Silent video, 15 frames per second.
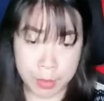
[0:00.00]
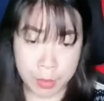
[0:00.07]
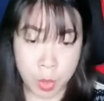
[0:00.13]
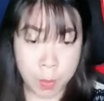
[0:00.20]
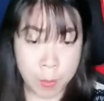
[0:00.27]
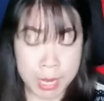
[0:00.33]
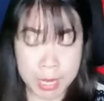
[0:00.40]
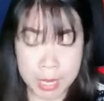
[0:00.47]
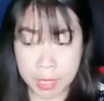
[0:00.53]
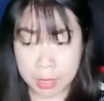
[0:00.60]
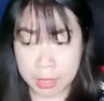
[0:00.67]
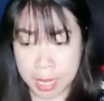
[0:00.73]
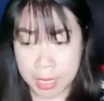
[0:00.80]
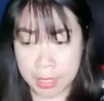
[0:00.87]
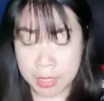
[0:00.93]
đôi mắt đờ
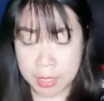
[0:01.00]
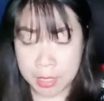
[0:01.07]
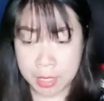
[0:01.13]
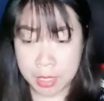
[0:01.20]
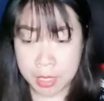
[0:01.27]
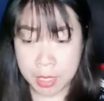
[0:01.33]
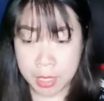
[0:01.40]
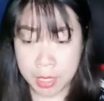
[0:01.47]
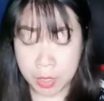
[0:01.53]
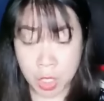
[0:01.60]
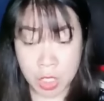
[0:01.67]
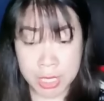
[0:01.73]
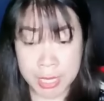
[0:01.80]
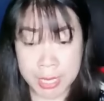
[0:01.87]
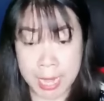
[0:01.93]
đẫn. Có
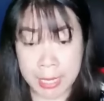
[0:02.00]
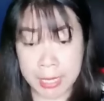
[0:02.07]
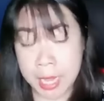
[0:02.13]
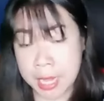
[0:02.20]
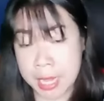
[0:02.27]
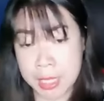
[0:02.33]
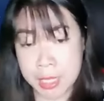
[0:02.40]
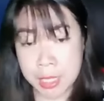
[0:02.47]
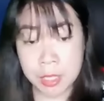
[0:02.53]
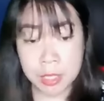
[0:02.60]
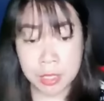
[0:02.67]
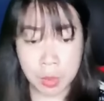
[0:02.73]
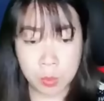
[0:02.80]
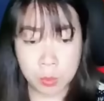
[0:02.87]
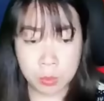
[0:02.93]
gì đáng để đi chơi
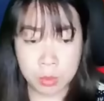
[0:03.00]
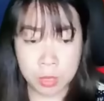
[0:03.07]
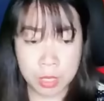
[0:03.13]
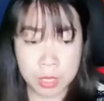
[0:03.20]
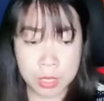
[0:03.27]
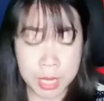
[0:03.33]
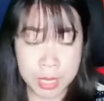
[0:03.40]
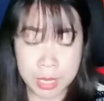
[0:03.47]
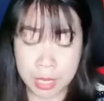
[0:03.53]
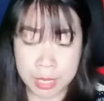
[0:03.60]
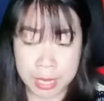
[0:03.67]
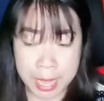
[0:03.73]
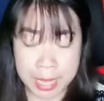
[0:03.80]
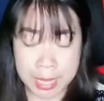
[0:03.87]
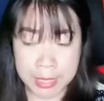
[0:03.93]
không? Trên đời
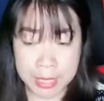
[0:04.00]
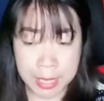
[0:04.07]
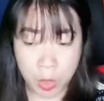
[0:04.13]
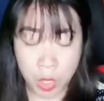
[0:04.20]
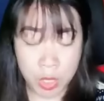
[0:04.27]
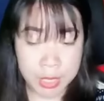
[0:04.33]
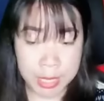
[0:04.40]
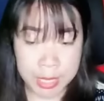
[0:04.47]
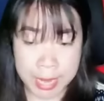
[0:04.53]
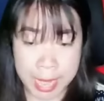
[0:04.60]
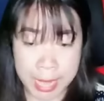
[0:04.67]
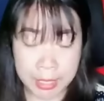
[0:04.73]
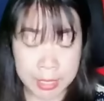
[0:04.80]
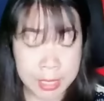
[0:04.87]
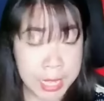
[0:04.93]
này chẳng có gì
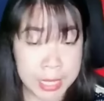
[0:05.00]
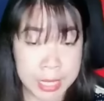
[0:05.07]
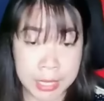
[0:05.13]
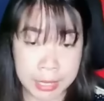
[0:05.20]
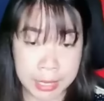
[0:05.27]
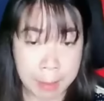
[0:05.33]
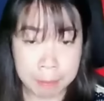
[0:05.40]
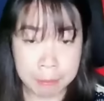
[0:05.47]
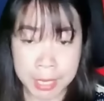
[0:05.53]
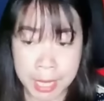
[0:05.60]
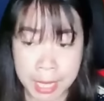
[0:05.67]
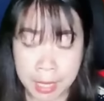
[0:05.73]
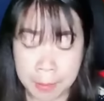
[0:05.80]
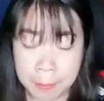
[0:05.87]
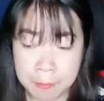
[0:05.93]
đáng để nhìn ngắm
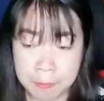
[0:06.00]
cả.